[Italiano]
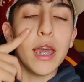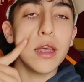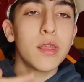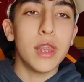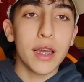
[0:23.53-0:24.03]

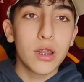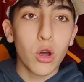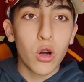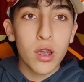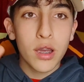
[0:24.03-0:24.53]
e
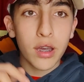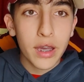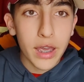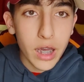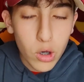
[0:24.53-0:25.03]

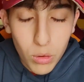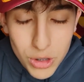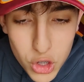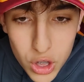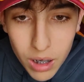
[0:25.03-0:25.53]
tiktok e
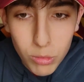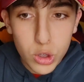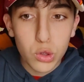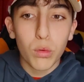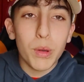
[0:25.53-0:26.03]
cominciamo
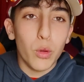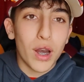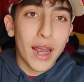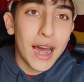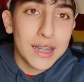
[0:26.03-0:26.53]

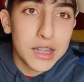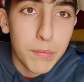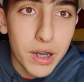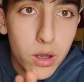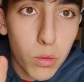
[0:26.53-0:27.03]
subito
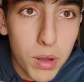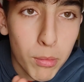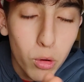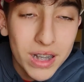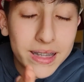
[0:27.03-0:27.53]
ragazzi perché
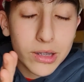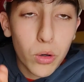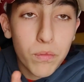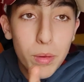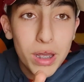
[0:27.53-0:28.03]
dobbiamo
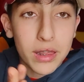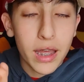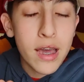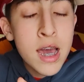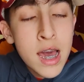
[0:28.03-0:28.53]
essere
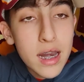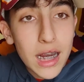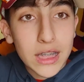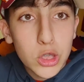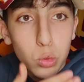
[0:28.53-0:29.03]
ovviamente
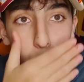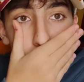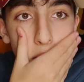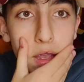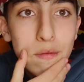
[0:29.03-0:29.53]

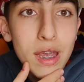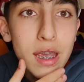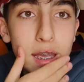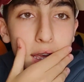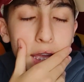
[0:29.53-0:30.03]

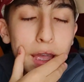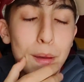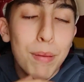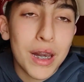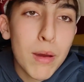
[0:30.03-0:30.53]
riassuntivi e
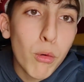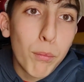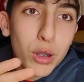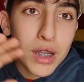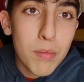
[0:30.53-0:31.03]
eh, parlare parliamo
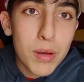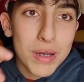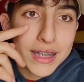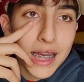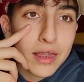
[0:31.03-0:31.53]
un po' delle
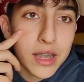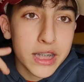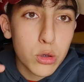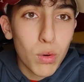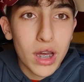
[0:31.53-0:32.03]
prime
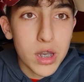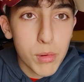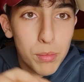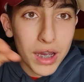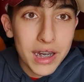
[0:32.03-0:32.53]
sette squadre,
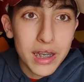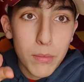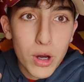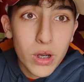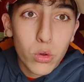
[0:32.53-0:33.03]
poi magari
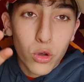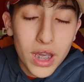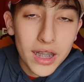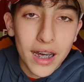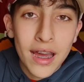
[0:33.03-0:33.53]
diamo anche
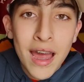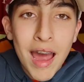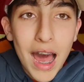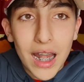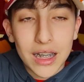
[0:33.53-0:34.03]
un'occhiata
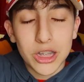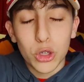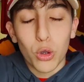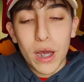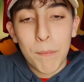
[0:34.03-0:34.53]
alla
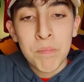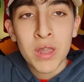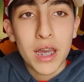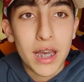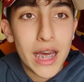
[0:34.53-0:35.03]
zona
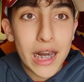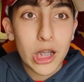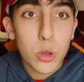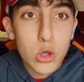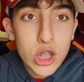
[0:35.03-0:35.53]
eh,
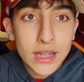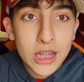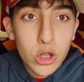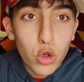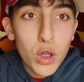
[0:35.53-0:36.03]

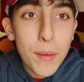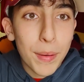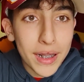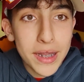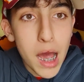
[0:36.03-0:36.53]
retrocessione.
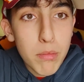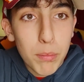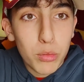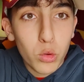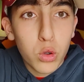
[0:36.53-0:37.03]
Partiamo
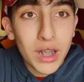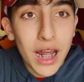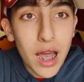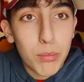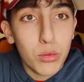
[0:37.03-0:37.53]
appunto
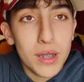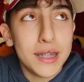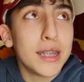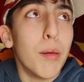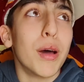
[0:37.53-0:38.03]
dalla
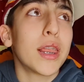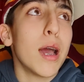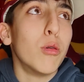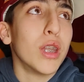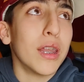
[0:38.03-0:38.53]
capolista,
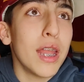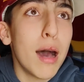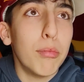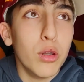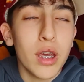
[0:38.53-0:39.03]
partiamo dal
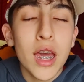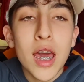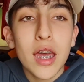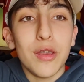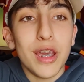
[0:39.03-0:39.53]
Napoli
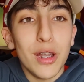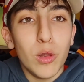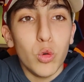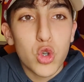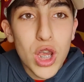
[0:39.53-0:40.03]
di
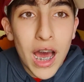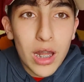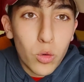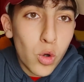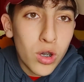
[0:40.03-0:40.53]

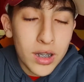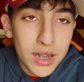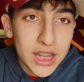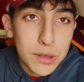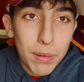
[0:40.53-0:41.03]
Luciano
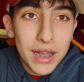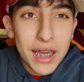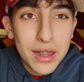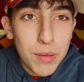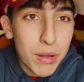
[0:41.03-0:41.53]
eh,
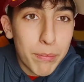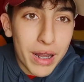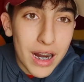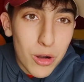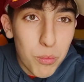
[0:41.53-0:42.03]
Spalletti per
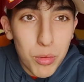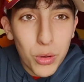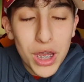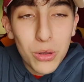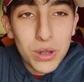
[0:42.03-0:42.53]
parlare un
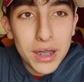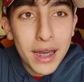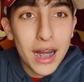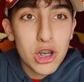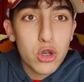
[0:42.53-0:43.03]
pochino di
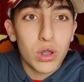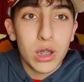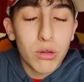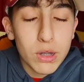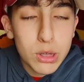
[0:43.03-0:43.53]
calcio
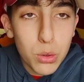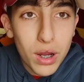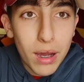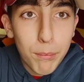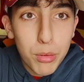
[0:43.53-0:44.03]
del
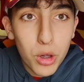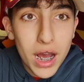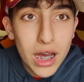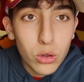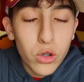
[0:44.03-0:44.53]
nostro
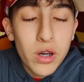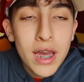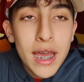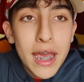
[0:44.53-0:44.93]
campionato.